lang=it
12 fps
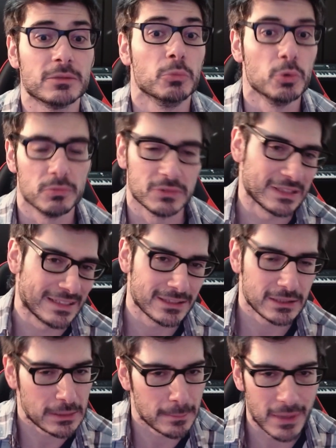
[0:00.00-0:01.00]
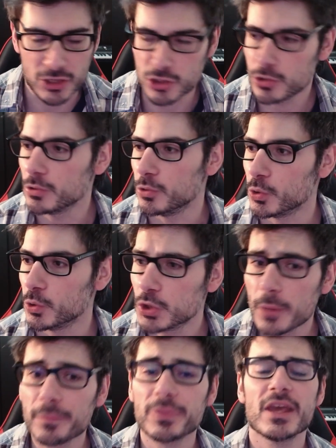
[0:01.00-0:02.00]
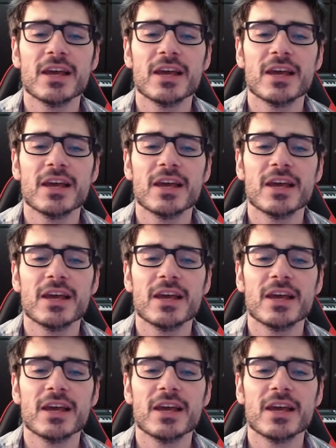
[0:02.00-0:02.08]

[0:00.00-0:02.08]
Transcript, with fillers: uh, boh, Tritt, immagino, non lo so,